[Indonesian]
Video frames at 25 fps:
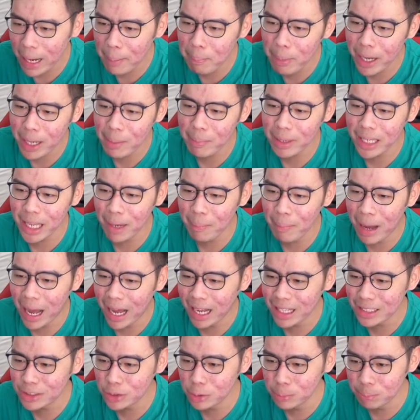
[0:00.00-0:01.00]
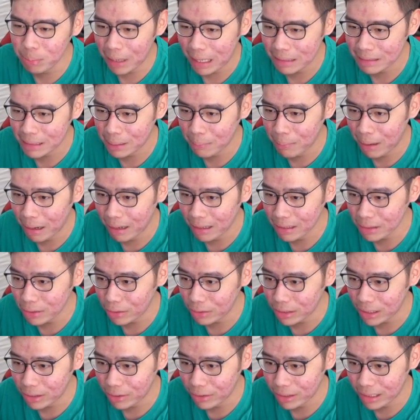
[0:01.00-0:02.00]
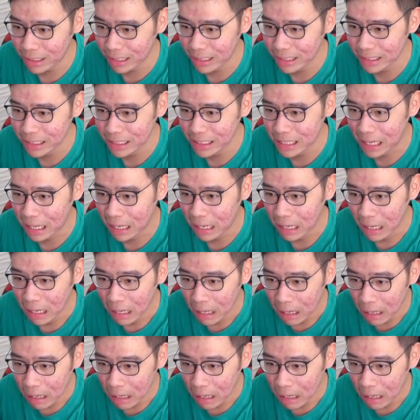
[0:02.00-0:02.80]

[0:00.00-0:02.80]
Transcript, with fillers: bebek banyak banget sumpah aneh banget orang-orang ini dah